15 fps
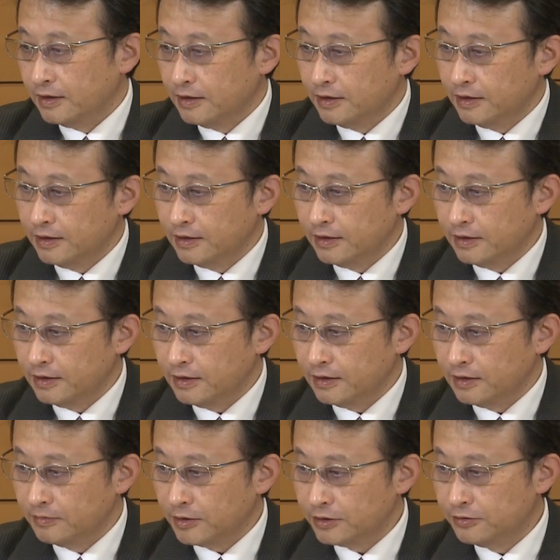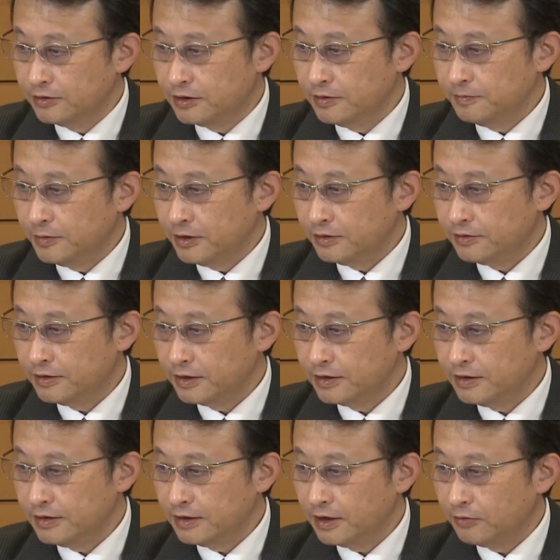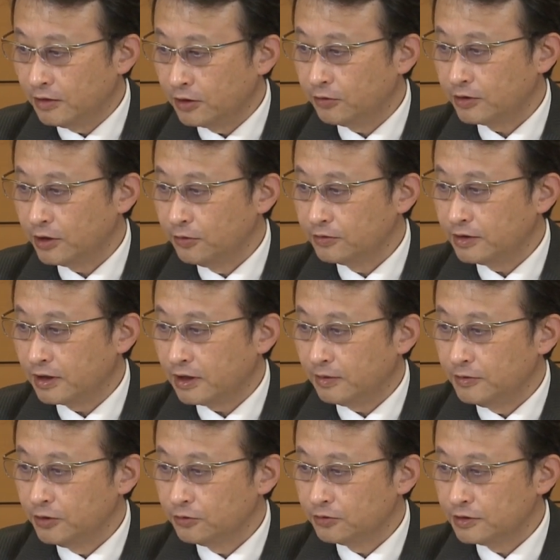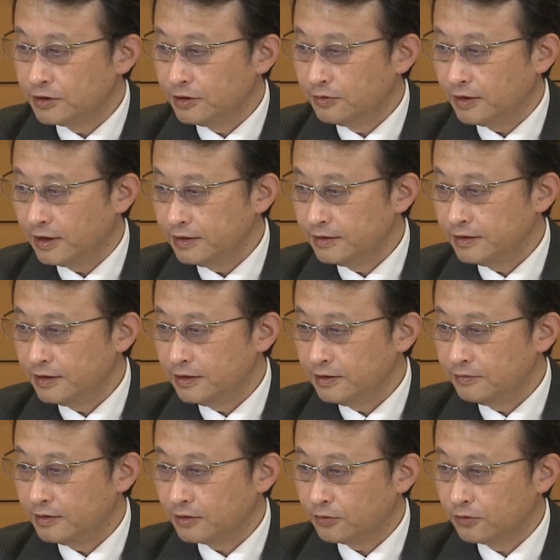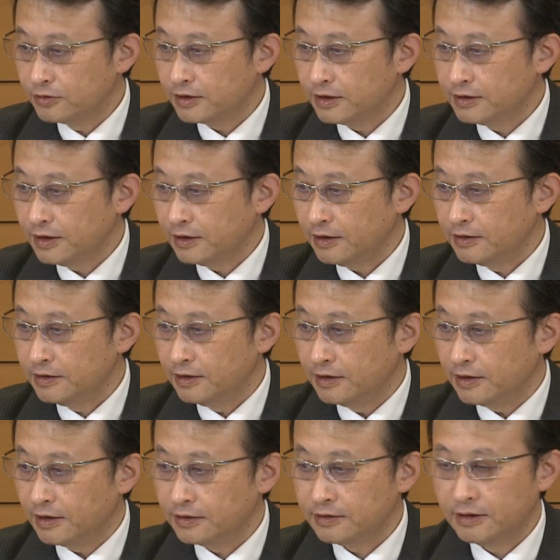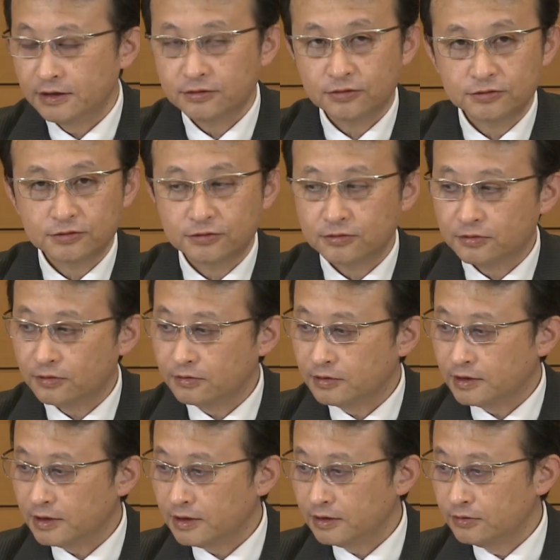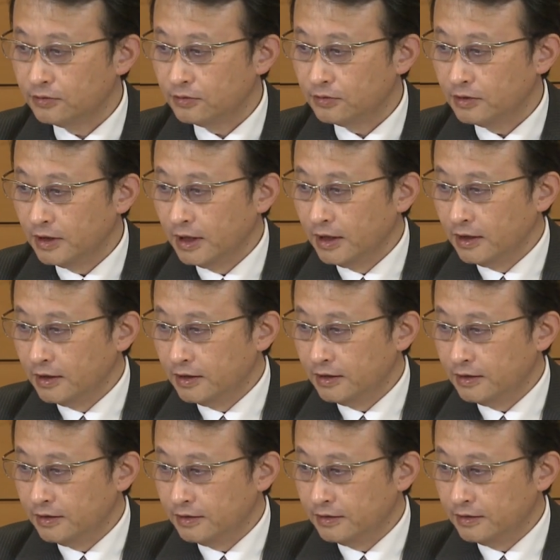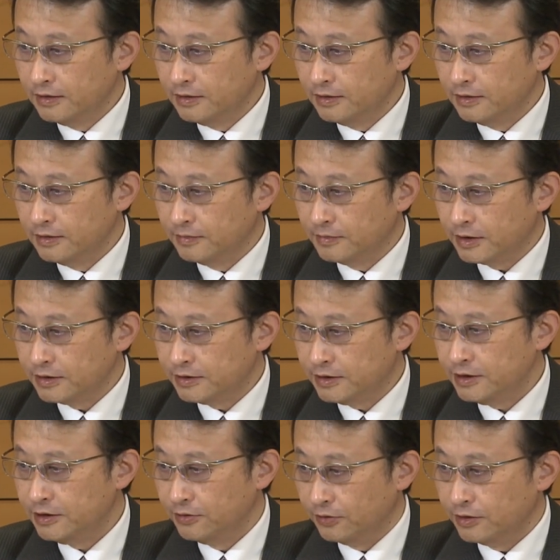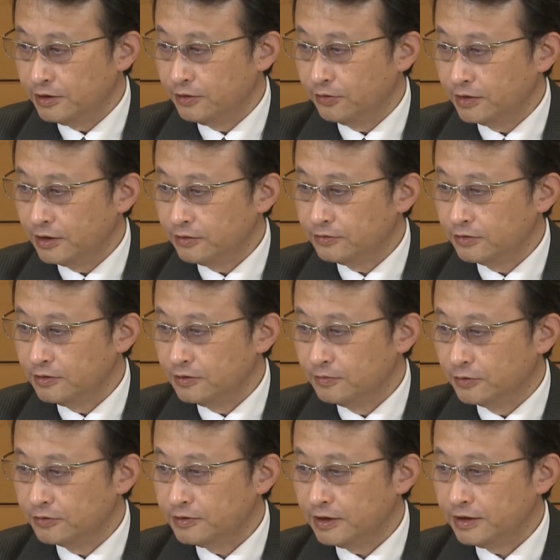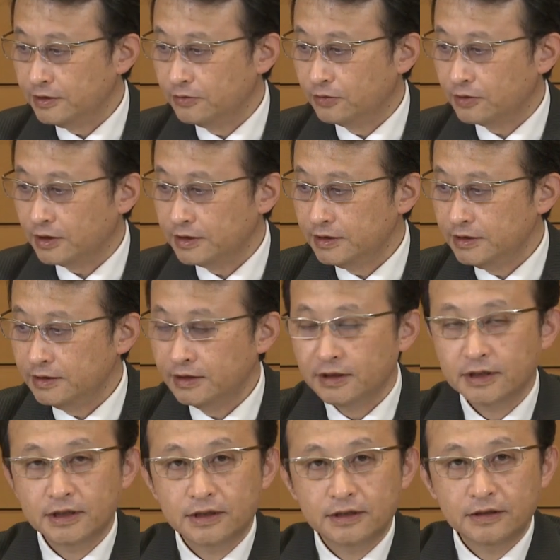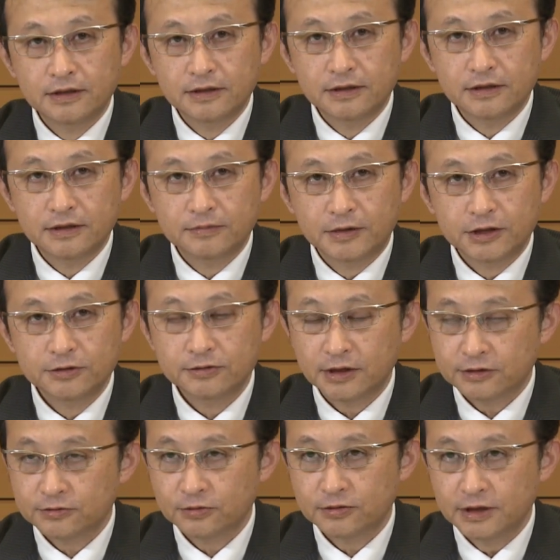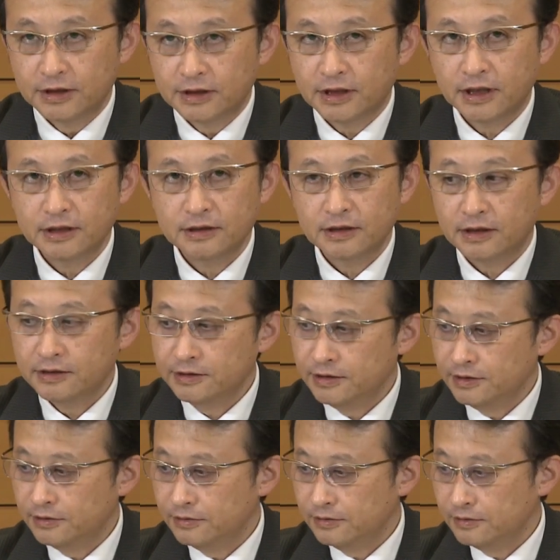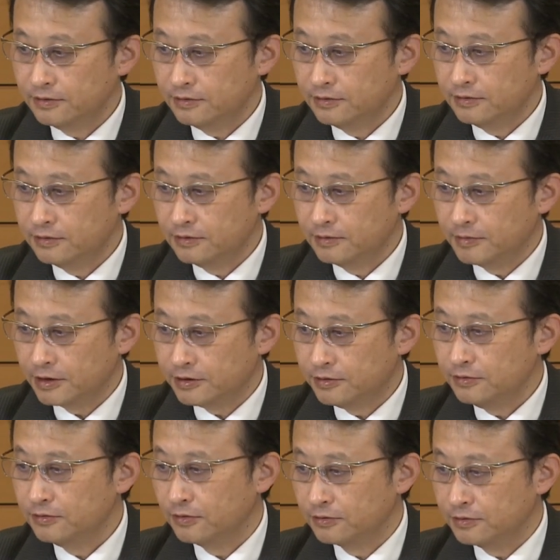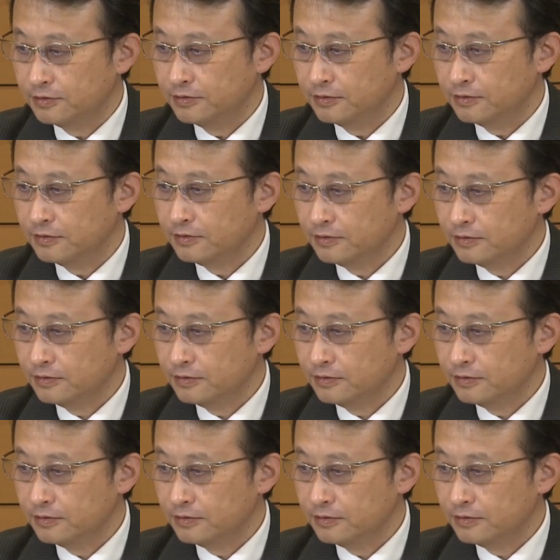習近平主席が和語圏を高めようとしている背景には国際社会で発展途上国からの、支持を広げるという目的のほかに、留学等で海外にいる、中国